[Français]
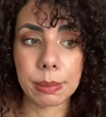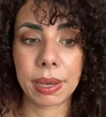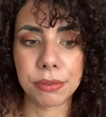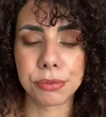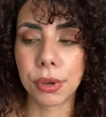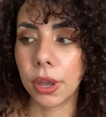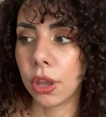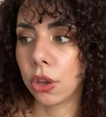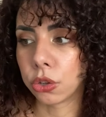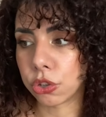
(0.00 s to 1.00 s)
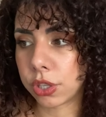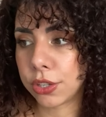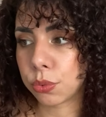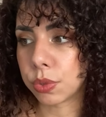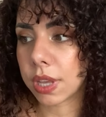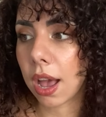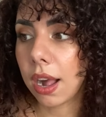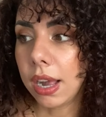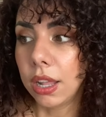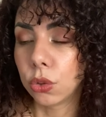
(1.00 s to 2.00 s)
prévu que je lise tout ça.
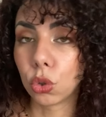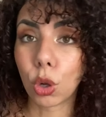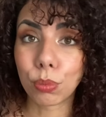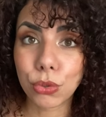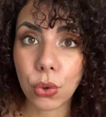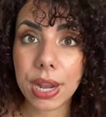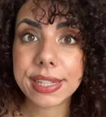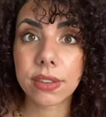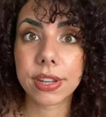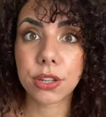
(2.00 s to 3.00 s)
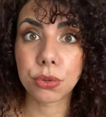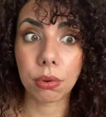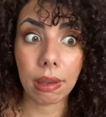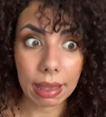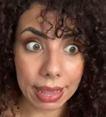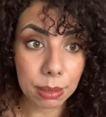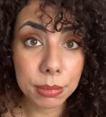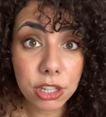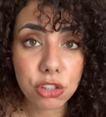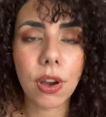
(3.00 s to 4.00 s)
D'autant plus que là, ça va être sur
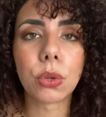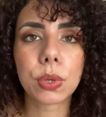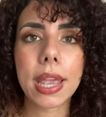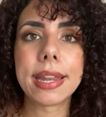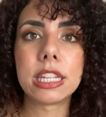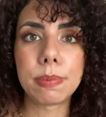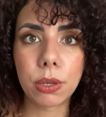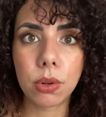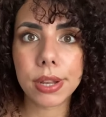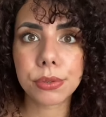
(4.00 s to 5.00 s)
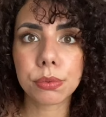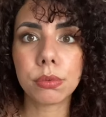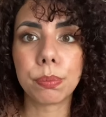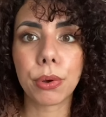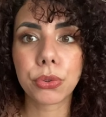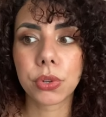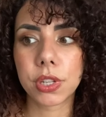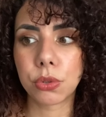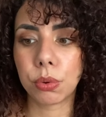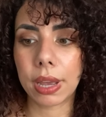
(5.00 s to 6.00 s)
Amitch. Enfin, en tout cas, il y a des spéculations. On pense que
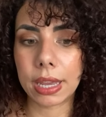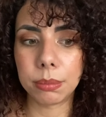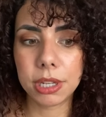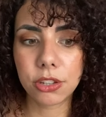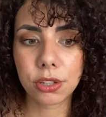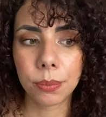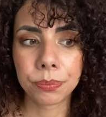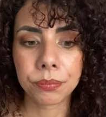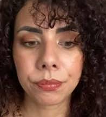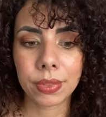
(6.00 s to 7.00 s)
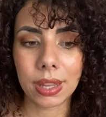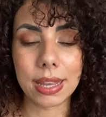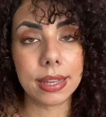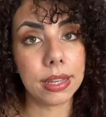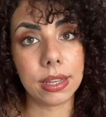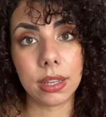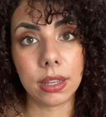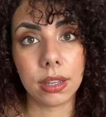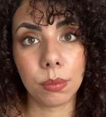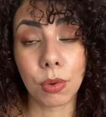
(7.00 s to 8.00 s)
c'est sur Amitch.
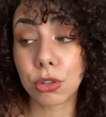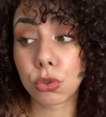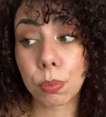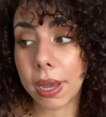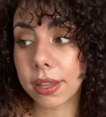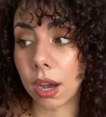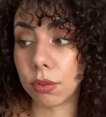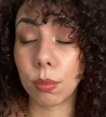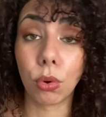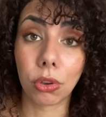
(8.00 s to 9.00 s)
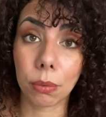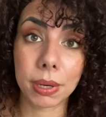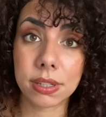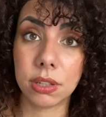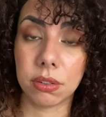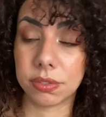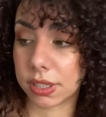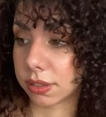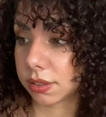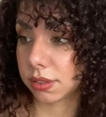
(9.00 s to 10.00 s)
Et moi, je suis prête à avoir mon cœur brisé, en
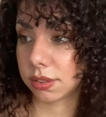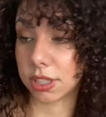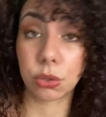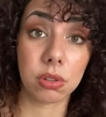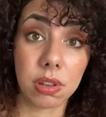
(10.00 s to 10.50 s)
fait. J'attends que